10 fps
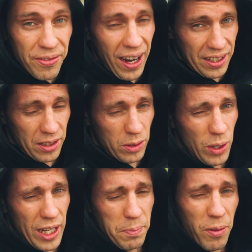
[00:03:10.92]
fakt,
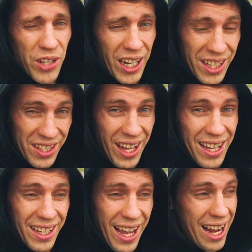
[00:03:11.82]
który jest powszechnie
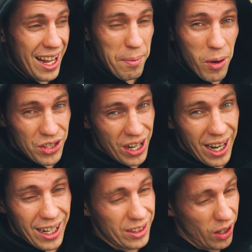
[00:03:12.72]
znany, ale
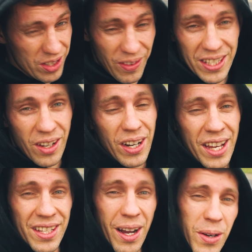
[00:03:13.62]
może ktoś z Was go
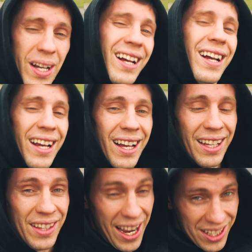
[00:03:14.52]
nie znał.
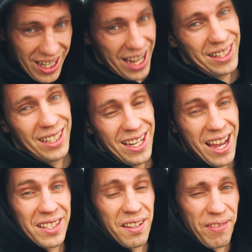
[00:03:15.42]
Na Islandii
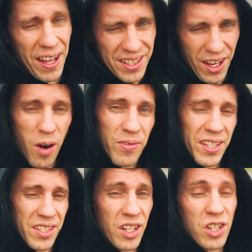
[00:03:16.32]
jest więcej
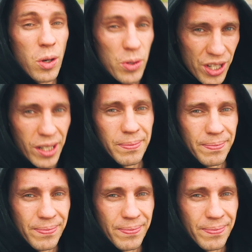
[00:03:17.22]
owiec niż ludzi.